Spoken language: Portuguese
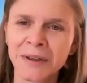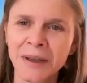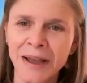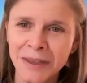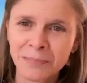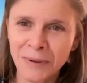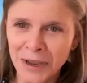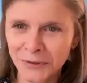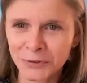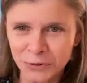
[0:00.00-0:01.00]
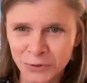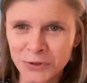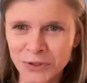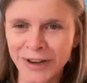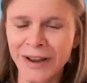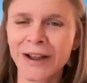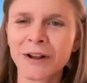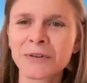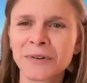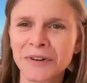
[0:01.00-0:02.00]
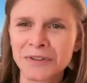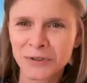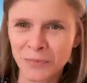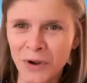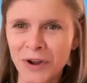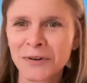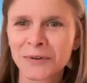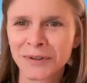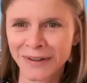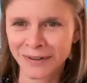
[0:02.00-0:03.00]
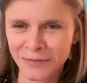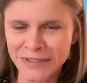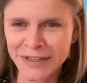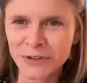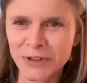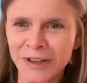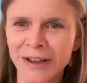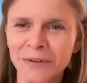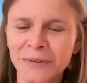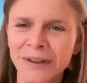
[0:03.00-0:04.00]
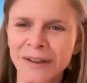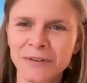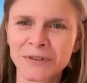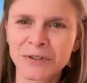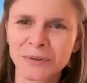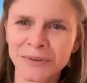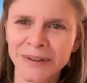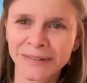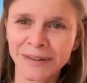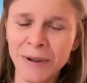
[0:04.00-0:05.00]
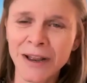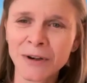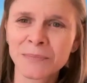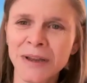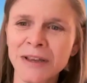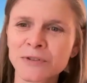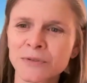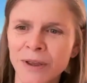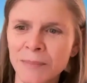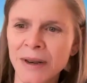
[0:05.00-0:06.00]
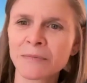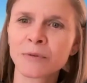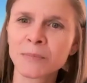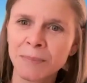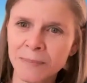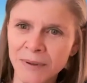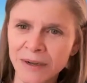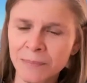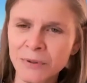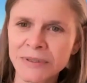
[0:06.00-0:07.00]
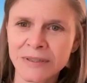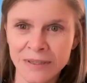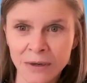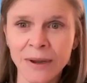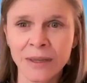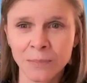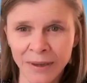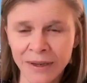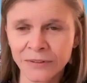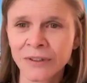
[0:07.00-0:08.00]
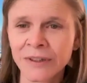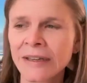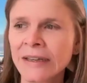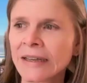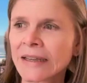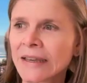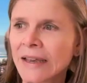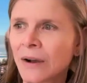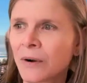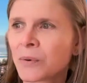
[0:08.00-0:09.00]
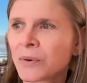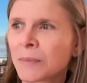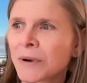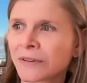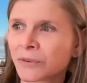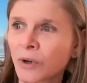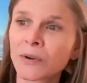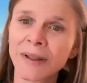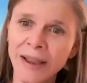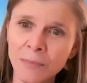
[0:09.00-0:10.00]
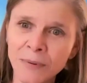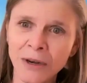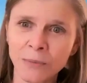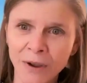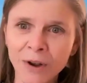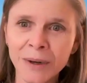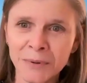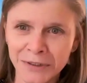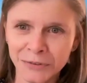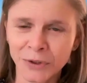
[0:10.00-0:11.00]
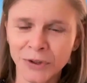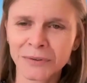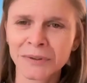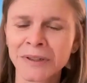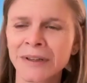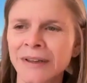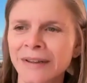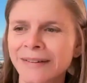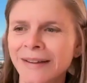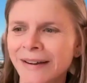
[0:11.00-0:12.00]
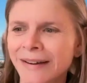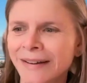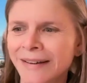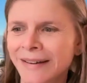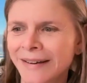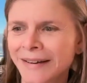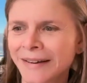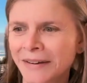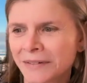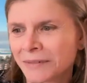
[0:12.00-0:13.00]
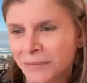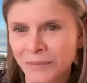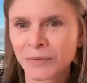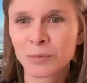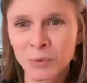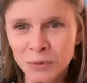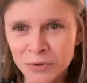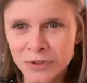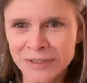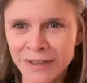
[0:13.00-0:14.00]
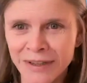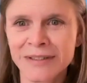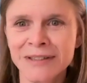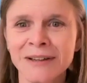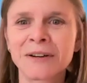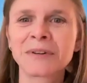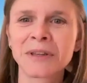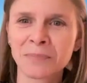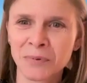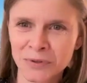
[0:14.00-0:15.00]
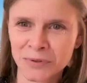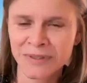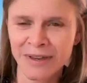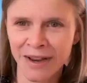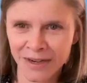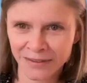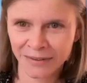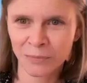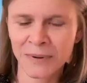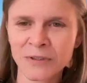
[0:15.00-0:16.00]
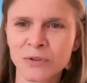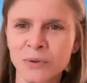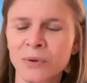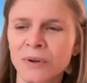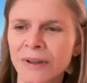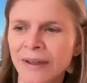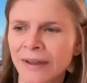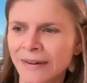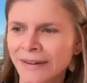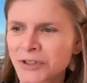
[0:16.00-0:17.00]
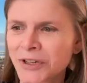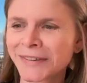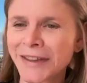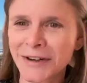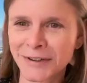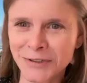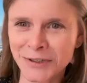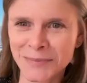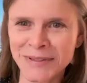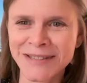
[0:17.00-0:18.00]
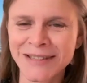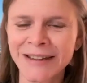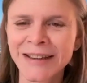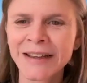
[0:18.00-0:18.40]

aqui perto, eu estou em Chicago, onde eu moro, e a Universidade de Chicago é onde eu é, trabalho, mas o Fermilab foi minha primeira posição aqui perto, que é o laboratório, na época era o maior laboratório da. É, do mundo de aceleração e depois o CERN, então, passou é, na dianteira, digamos assim.